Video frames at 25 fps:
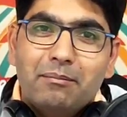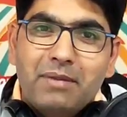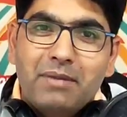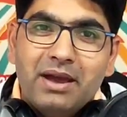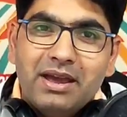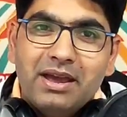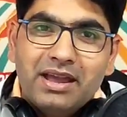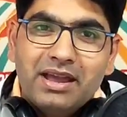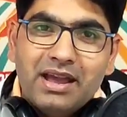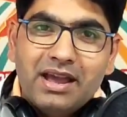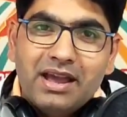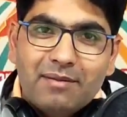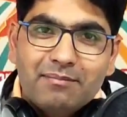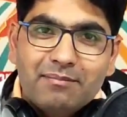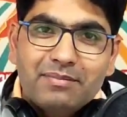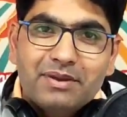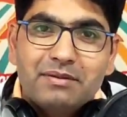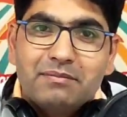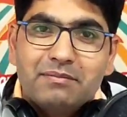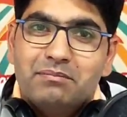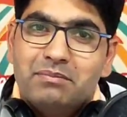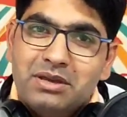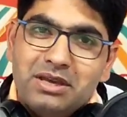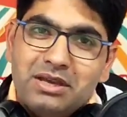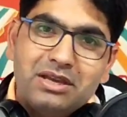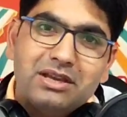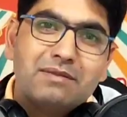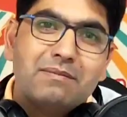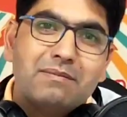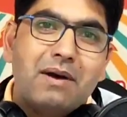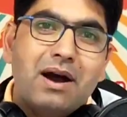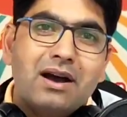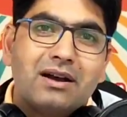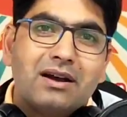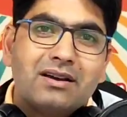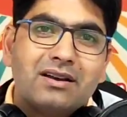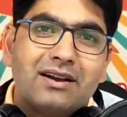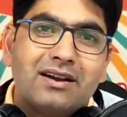मैं यहाँ पे भीख
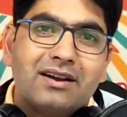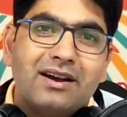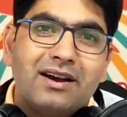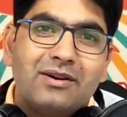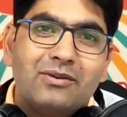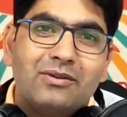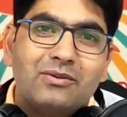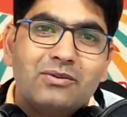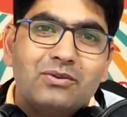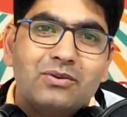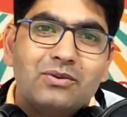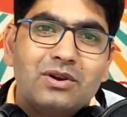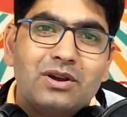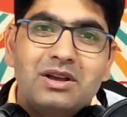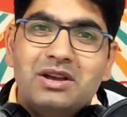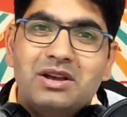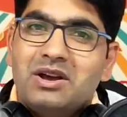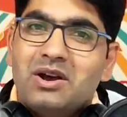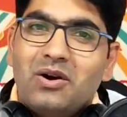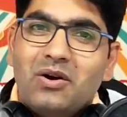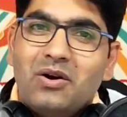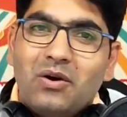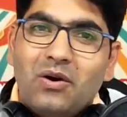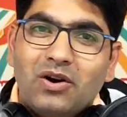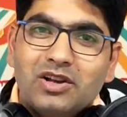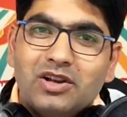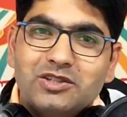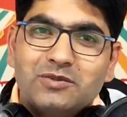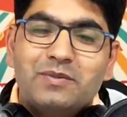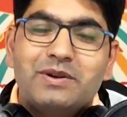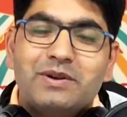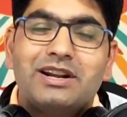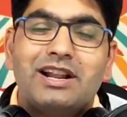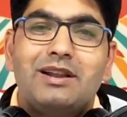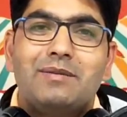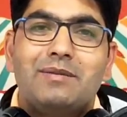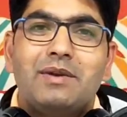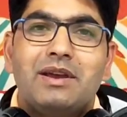मांग रहा हूँ
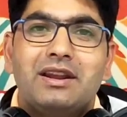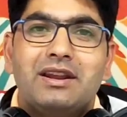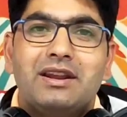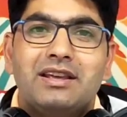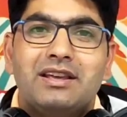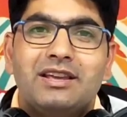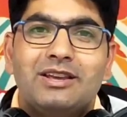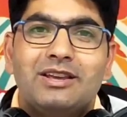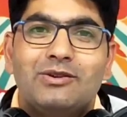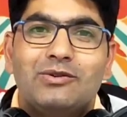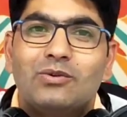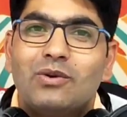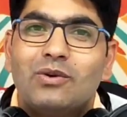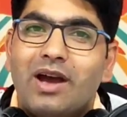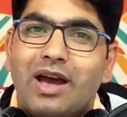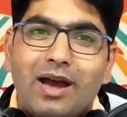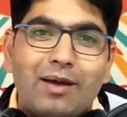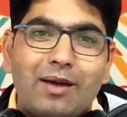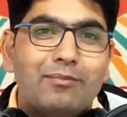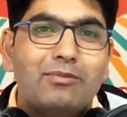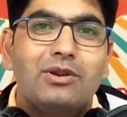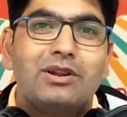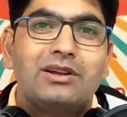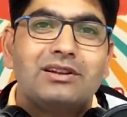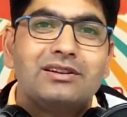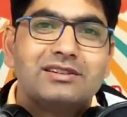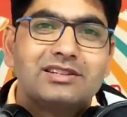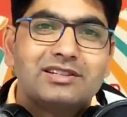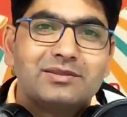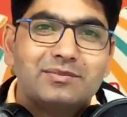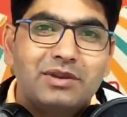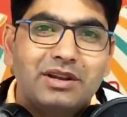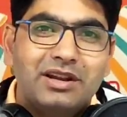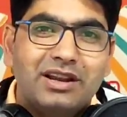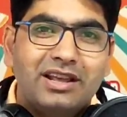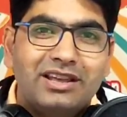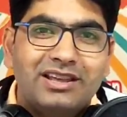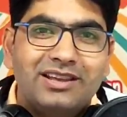हॉस्पिटल में ही नहीं हूँ
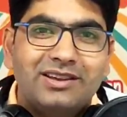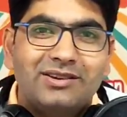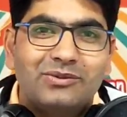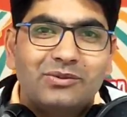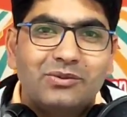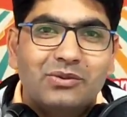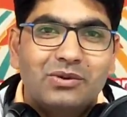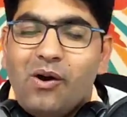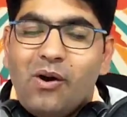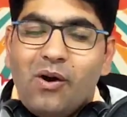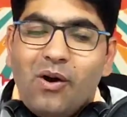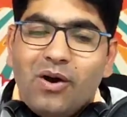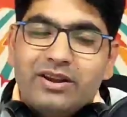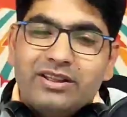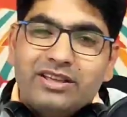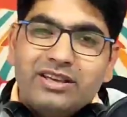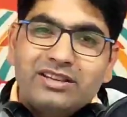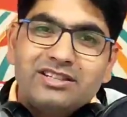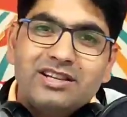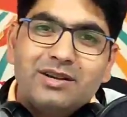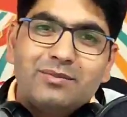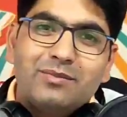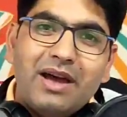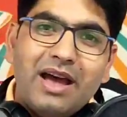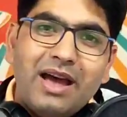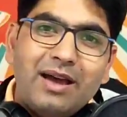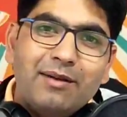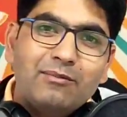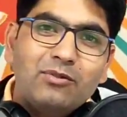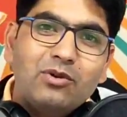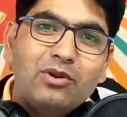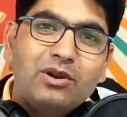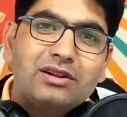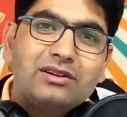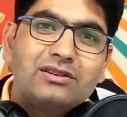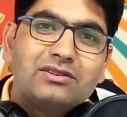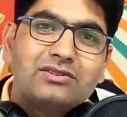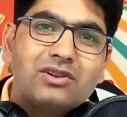एम्बुलेंस में नहीं हूँ और ये जब
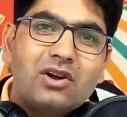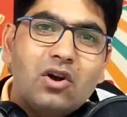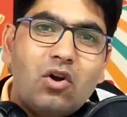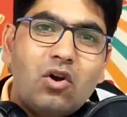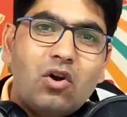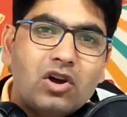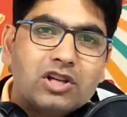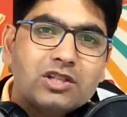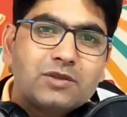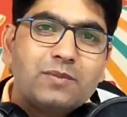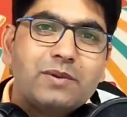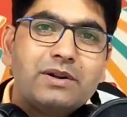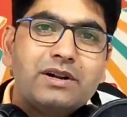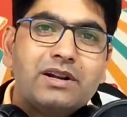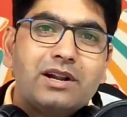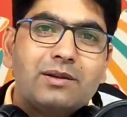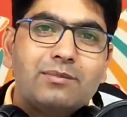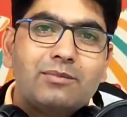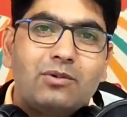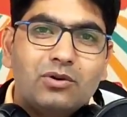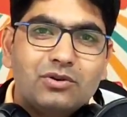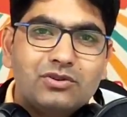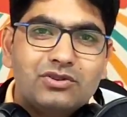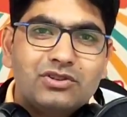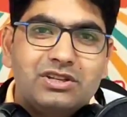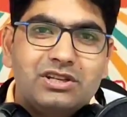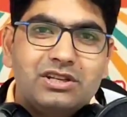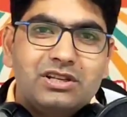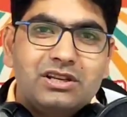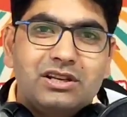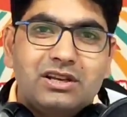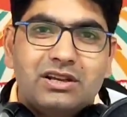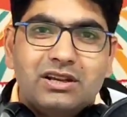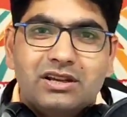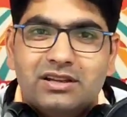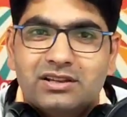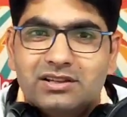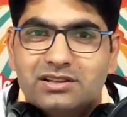एम्बुलेंस हॉस्पिटल पहुंची
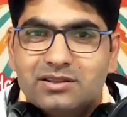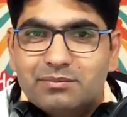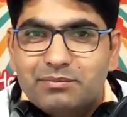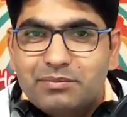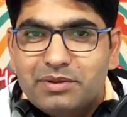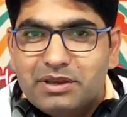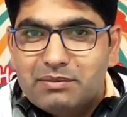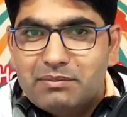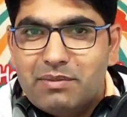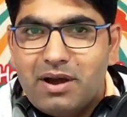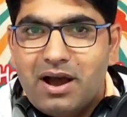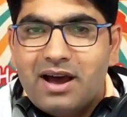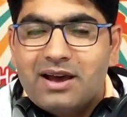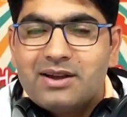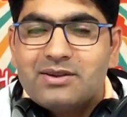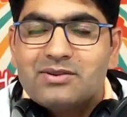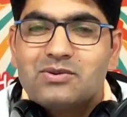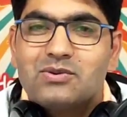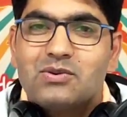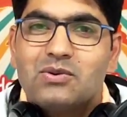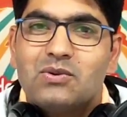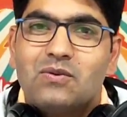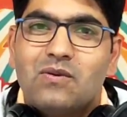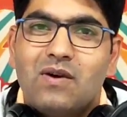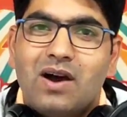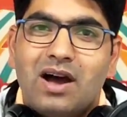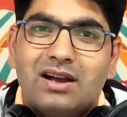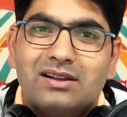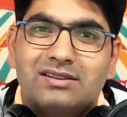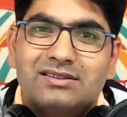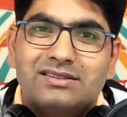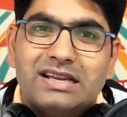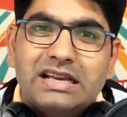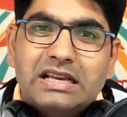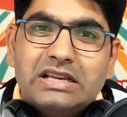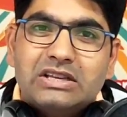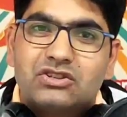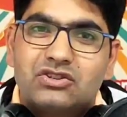इस बीमार को वहाँ
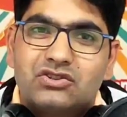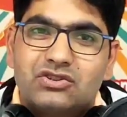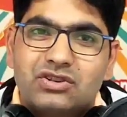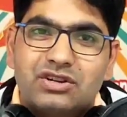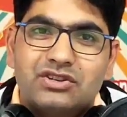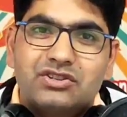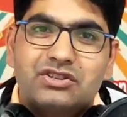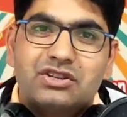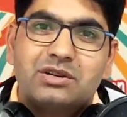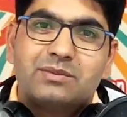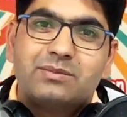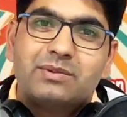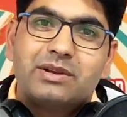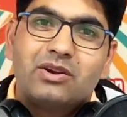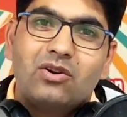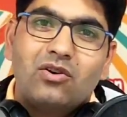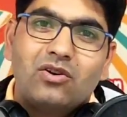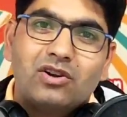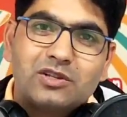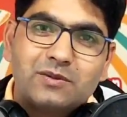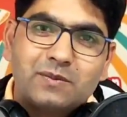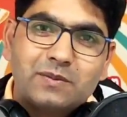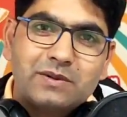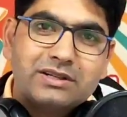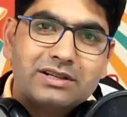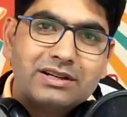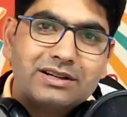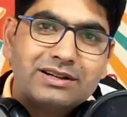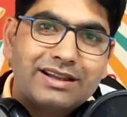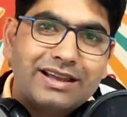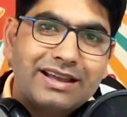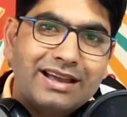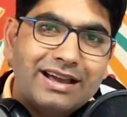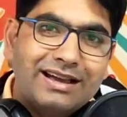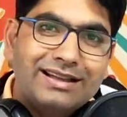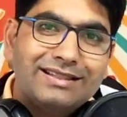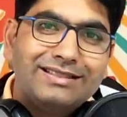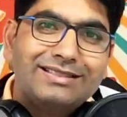से स्ट्रेचर पे हॉस्पिटल
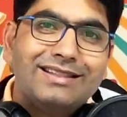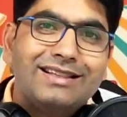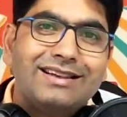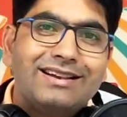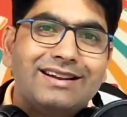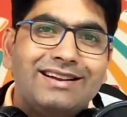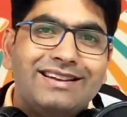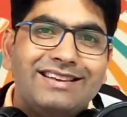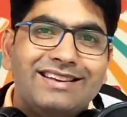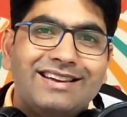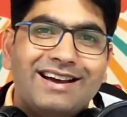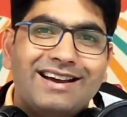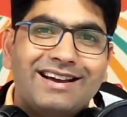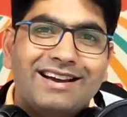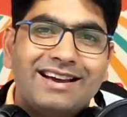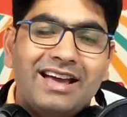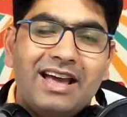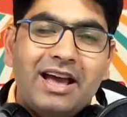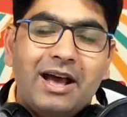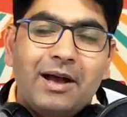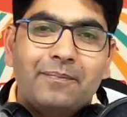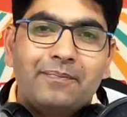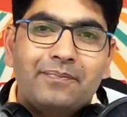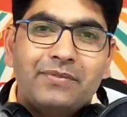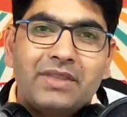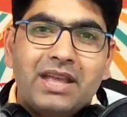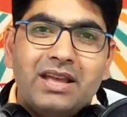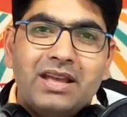के अंदर लिया गया